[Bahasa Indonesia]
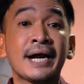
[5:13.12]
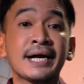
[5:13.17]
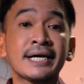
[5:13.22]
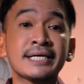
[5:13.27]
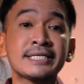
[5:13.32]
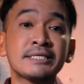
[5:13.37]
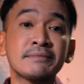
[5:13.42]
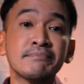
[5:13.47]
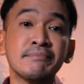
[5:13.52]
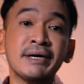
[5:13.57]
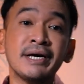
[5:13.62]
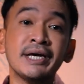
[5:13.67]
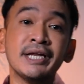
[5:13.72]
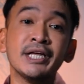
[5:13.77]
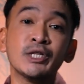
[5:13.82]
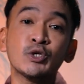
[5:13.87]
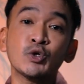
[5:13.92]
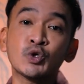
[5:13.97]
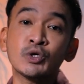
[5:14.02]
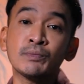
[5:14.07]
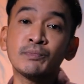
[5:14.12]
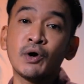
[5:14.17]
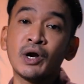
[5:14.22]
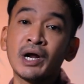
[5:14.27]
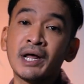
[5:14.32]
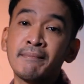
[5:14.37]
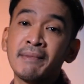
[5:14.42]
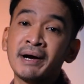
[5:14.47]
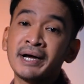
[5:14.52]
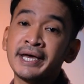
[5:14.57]
resmi ditutup
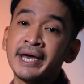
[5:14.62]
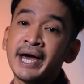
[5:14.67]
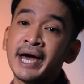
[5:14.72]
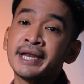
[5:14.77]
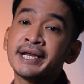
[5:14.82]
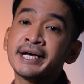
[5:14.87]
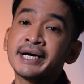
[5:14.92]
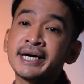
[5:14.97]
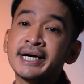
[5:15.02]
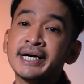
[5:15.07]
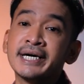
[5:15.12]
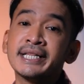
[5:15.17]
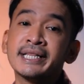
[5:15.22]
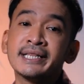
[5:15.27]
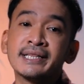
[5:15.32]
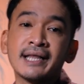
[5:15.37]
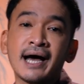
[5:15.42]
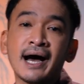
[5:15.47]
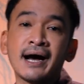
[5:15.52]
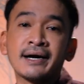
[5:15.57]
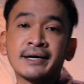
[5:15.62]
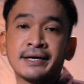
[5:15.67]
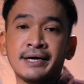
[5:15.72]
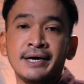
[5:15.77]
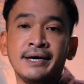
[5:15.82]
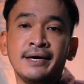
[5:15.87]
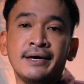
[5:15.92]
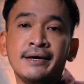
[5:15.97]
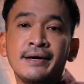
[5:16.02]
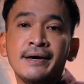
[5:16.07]
oleh bagian
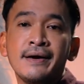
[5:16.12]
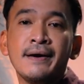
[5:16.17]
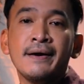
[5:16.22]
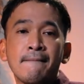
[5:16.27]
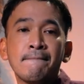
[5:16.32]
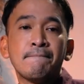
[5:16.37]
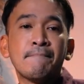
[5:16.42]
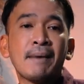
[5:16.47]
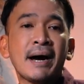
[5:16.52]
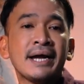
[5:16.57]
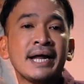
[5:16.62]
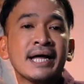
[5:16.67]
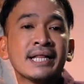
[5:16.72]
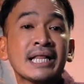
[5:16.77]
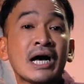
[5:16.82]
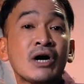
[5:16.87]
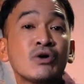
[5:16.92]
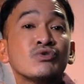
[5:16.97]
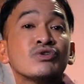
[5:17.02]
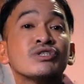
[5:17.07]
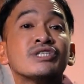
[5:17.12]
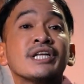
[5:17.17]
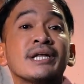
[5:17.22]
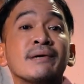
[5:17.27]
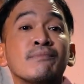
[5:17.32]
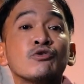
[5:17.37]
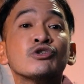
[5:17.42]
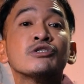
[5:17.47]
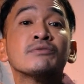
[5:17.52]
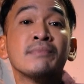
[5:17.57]
Kentucky pada tahun
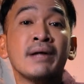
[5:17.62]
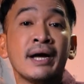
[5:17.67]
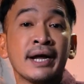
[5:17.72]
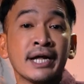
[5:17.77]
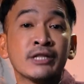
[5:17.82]
1982.